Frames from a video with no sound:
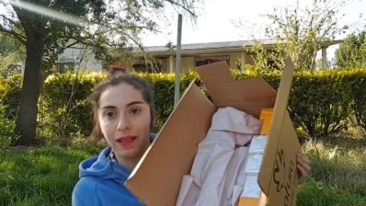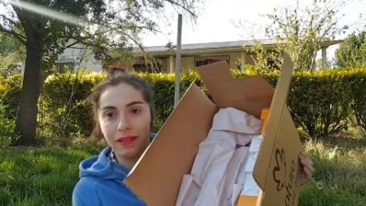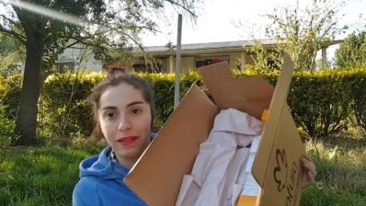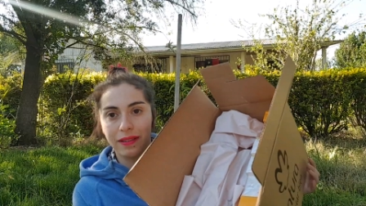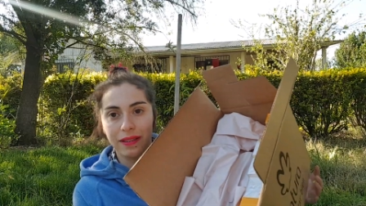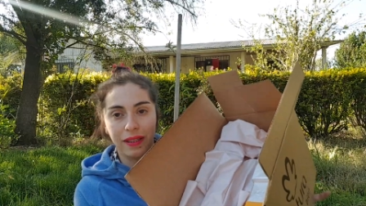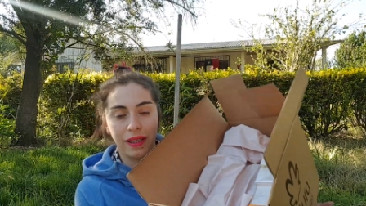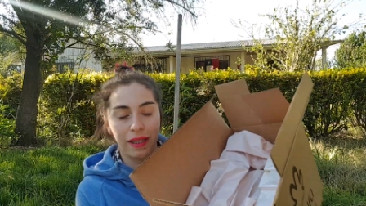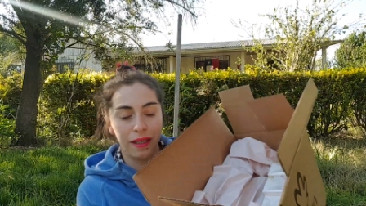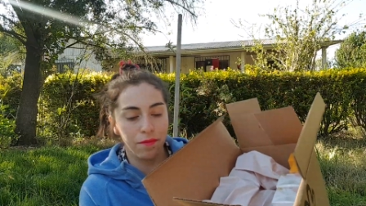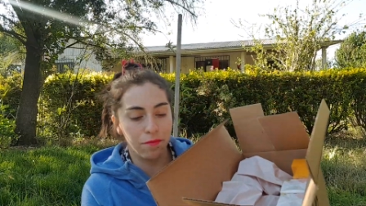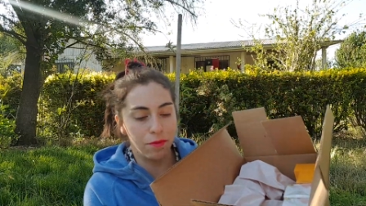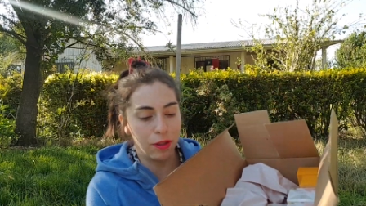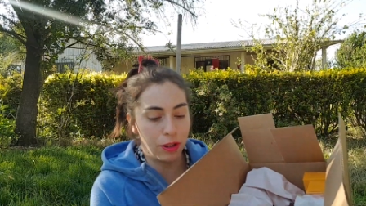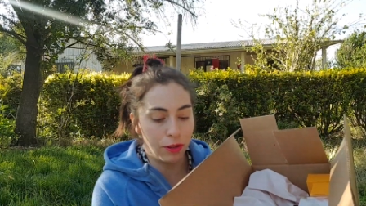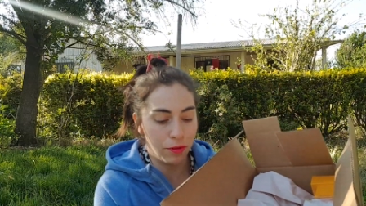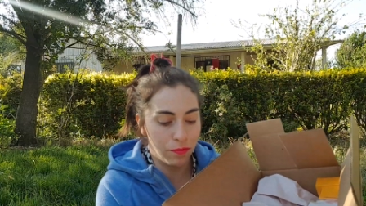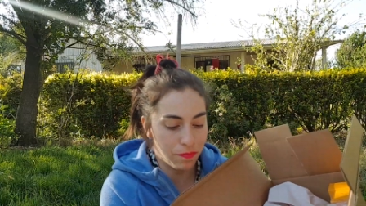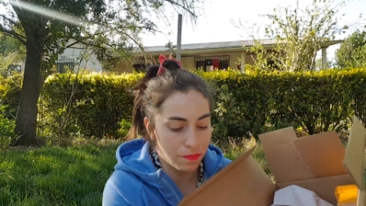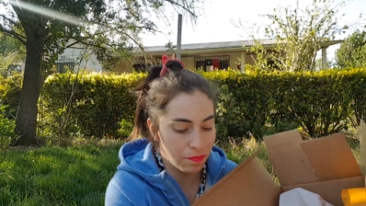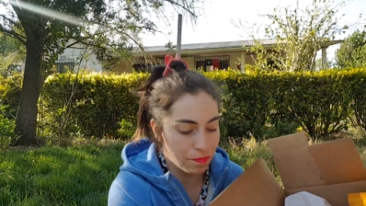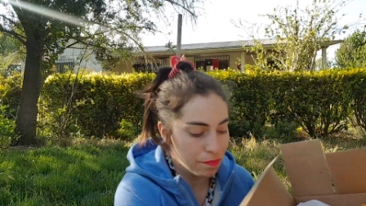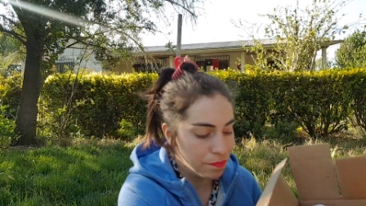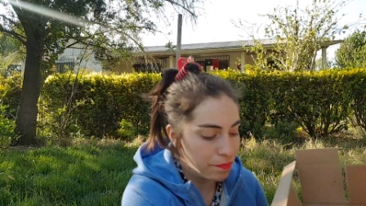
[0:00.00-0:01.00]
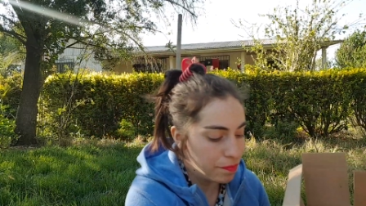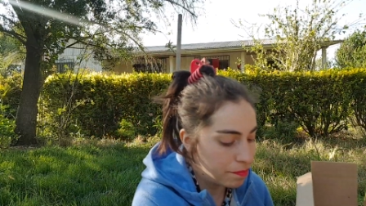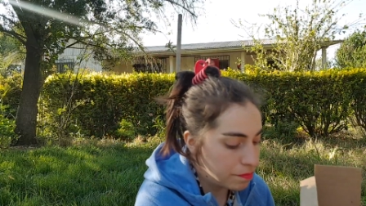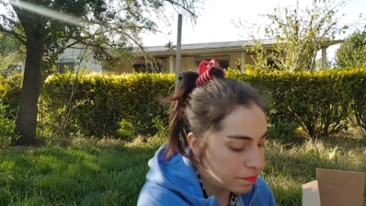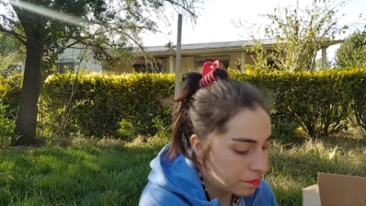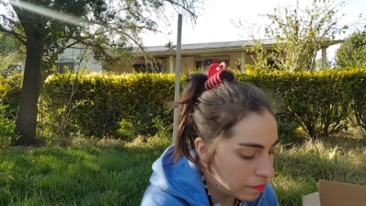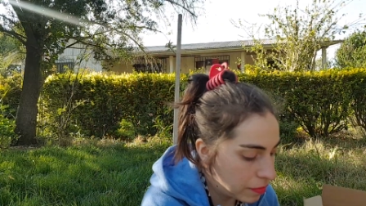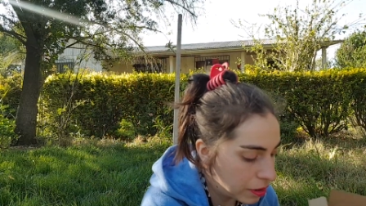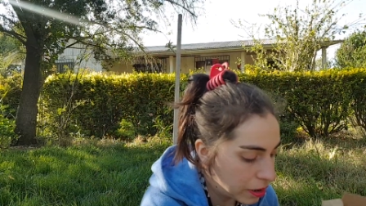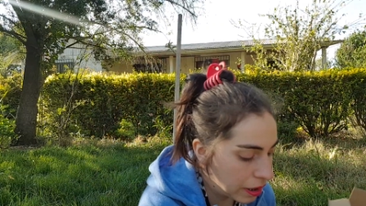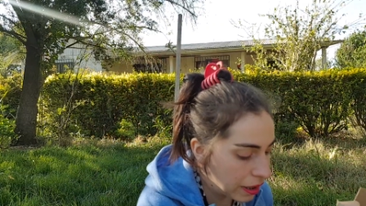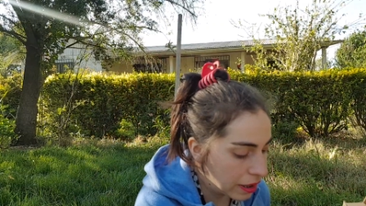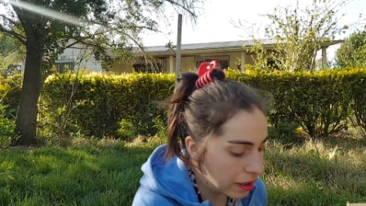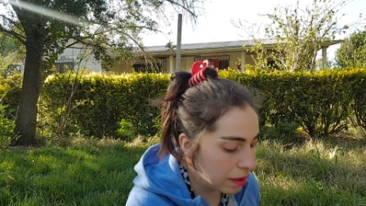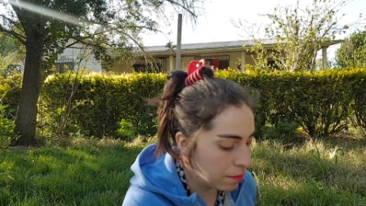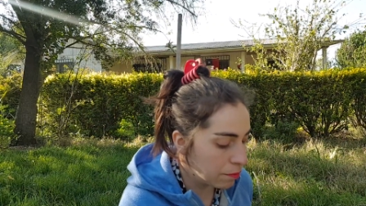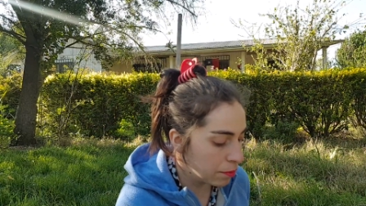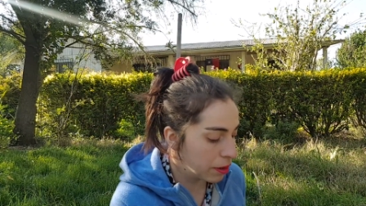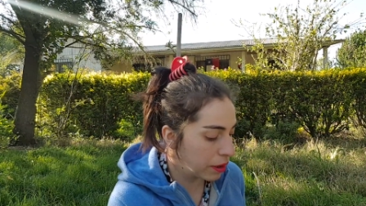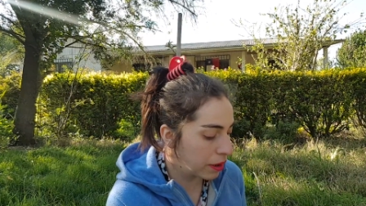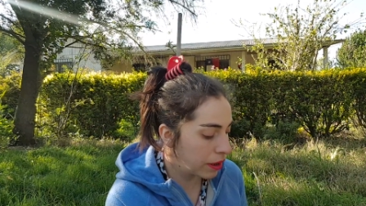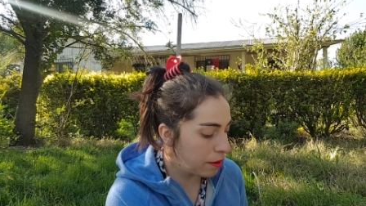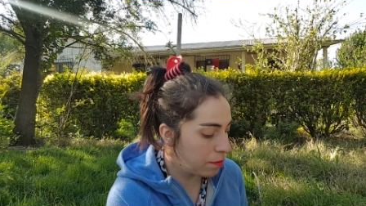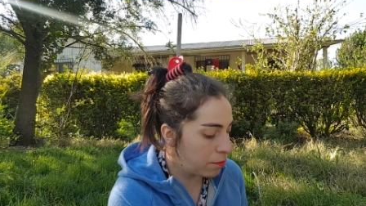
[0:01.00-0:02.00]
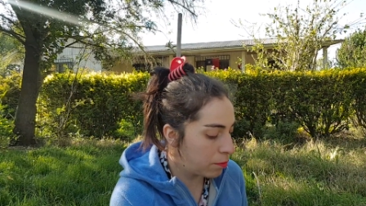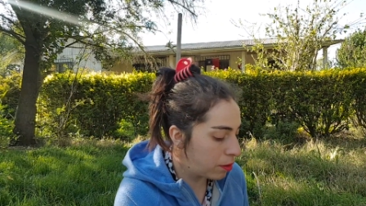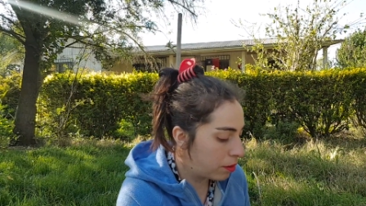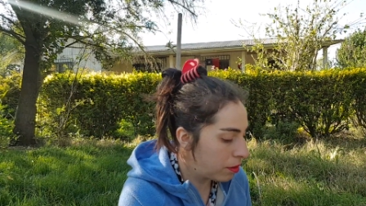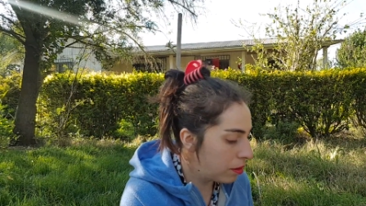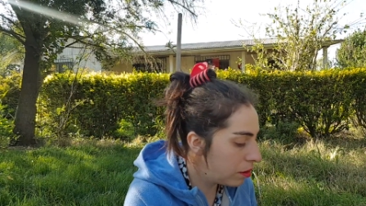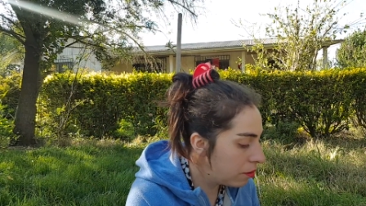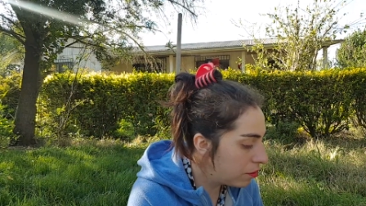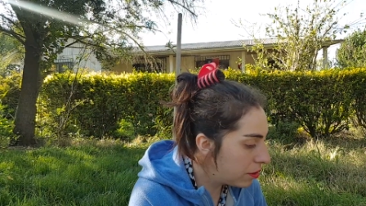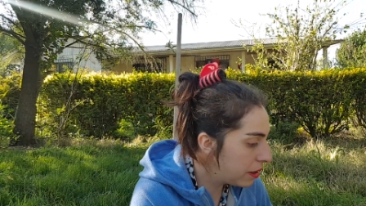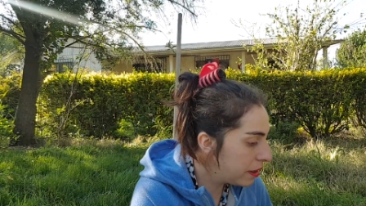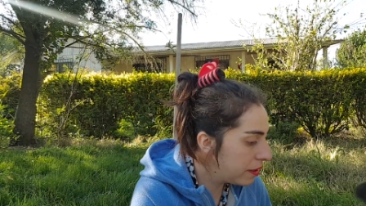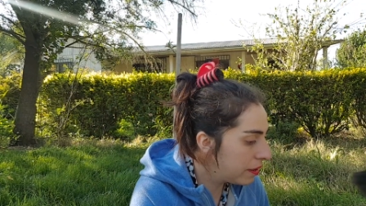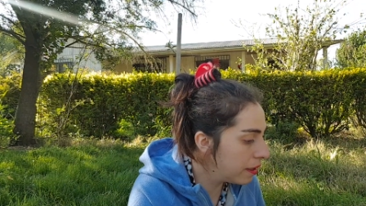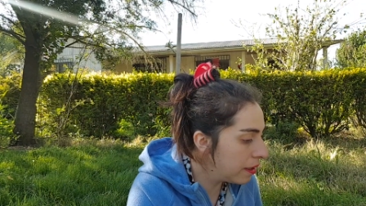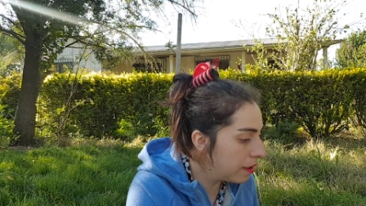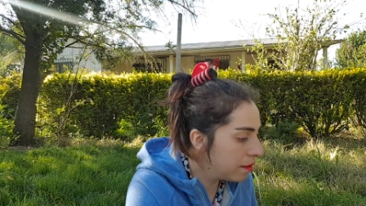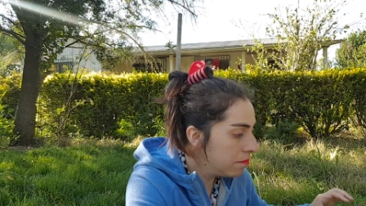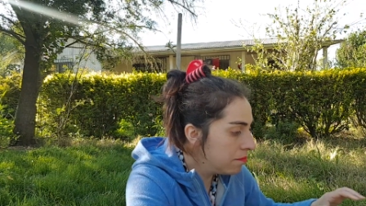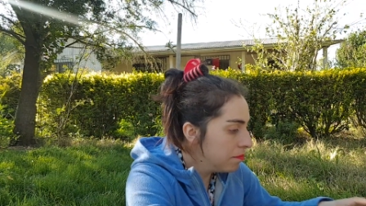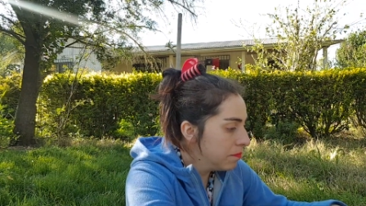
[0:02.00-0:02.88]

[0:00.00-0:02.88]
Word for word: así que bueno. Voy a dejarla por aquí, por la orilla.